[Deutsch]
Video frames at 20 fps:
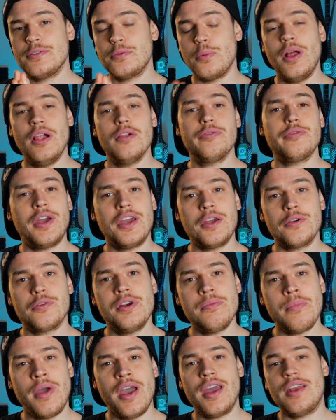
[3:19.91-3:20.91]
12
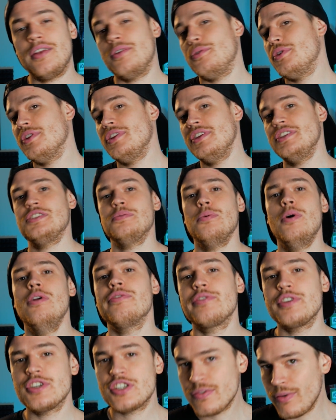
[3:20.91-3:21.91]
Angry Men oder Die
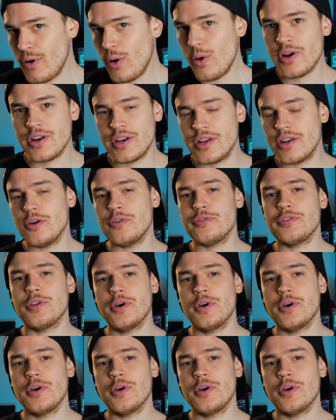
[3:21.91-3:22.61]
12 Geschworenen auf